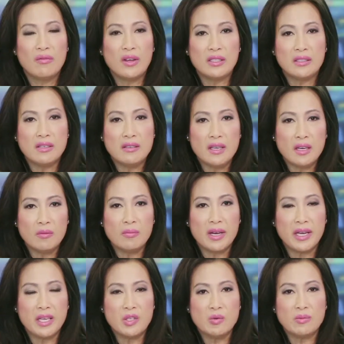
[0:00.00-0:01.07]
phần thứ nhất mà
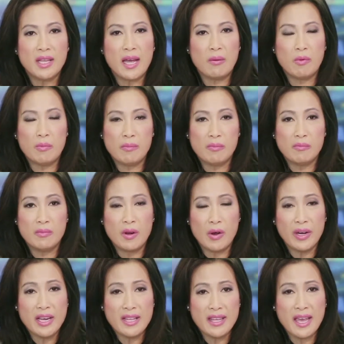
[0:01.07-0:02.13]
khi chúng ta mà
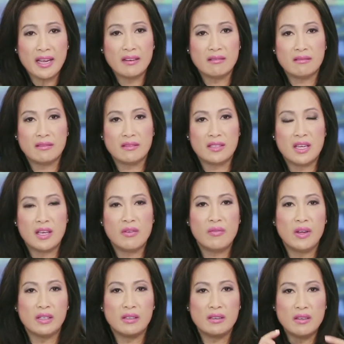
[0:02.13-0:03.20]
nói đến nhăn thì cái
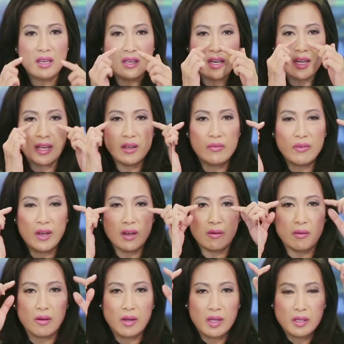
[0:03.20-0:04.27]
phần thứ nhất là cái
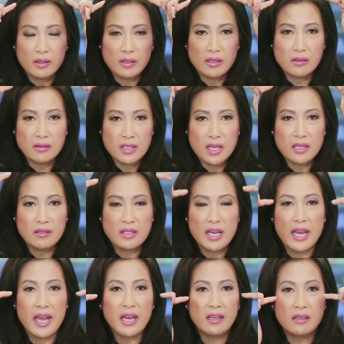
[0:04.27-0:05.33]
phần từ trên
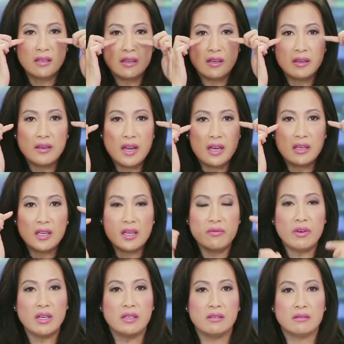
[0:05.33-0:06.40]
trán đến cái
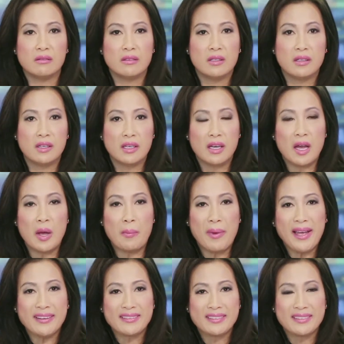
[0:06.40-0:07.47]
phần à,
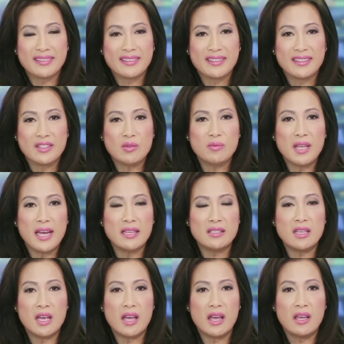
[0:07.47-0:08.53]
mắt chúng ta
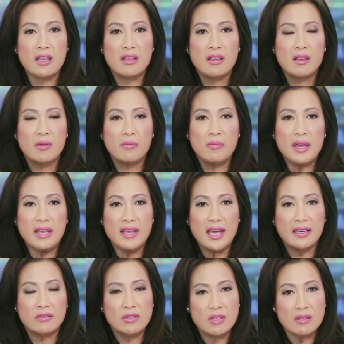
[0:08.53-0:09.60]
sẽ bị
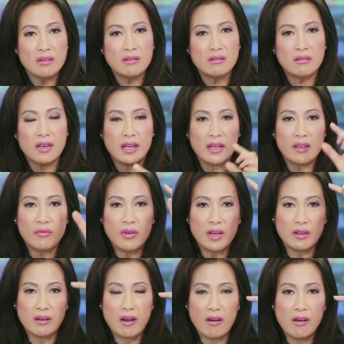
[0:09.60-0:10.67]
nhăn trước là cái
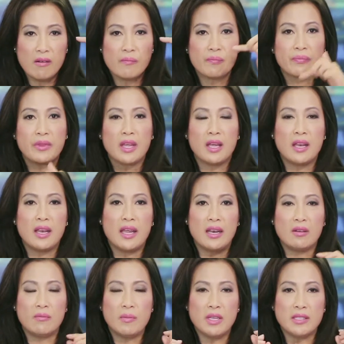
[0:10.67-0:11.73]
phần đó là
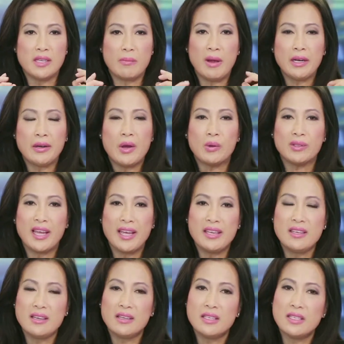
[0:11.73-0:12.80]
mình sẽ bắt đầu thấy
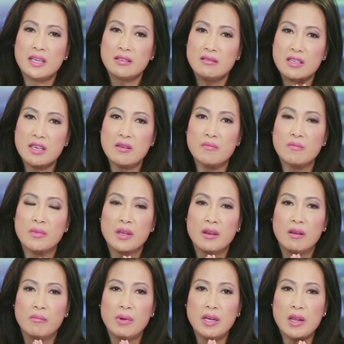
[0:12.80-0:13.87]
những cái chân chim
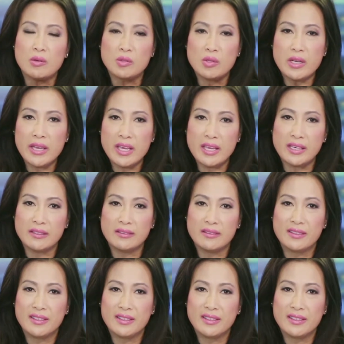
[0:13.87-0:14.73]
bắt đầu xuất hiện